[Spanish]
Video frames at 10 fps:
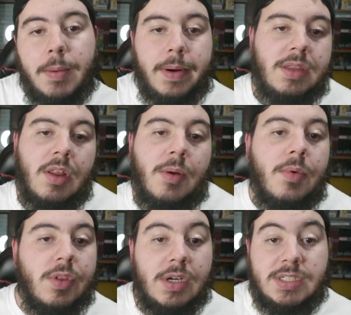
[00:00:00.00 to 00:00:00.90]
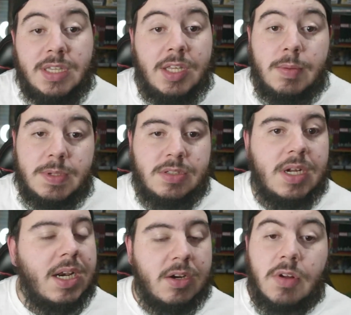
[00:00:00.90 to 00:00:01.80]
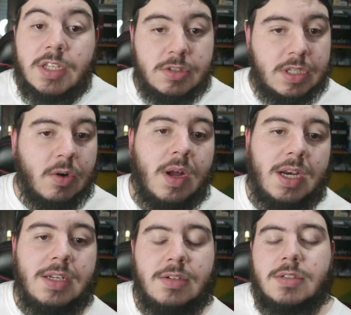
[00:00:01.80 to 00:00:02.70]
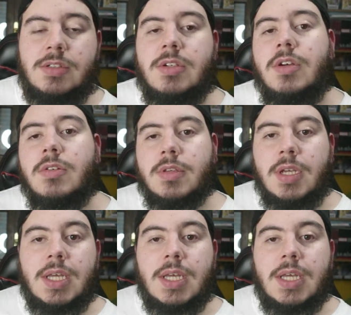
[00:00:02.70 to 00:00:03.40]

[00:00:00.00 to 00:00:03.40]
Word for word: pero todo el mundo lo está haciendo personal. Lo ha dicho tal cual, ¿eh? no sé yo.